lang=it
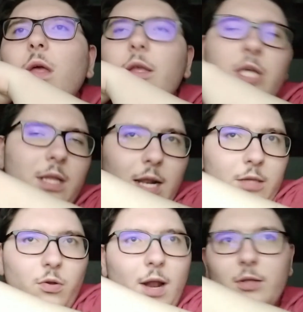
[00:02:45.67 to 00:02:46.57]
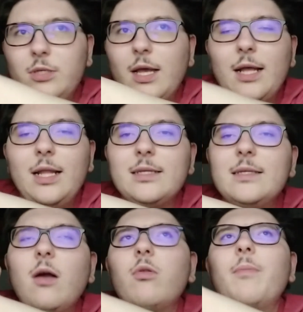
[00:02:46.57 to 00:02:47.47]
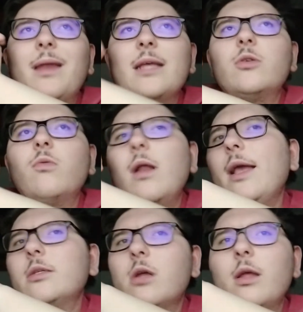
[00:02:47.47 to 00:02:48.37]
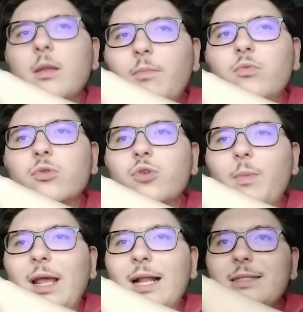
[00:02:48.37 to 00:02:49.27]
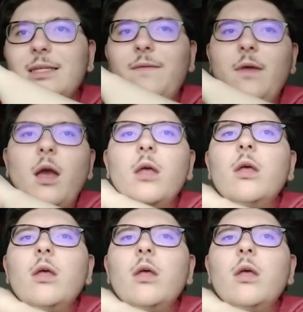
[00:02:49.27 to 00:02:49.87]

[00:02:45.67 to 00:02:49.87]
cioè dall'altro lato se accade la stessa cosa, perché sono quelle che sono arrivate appunto sopra in classifica.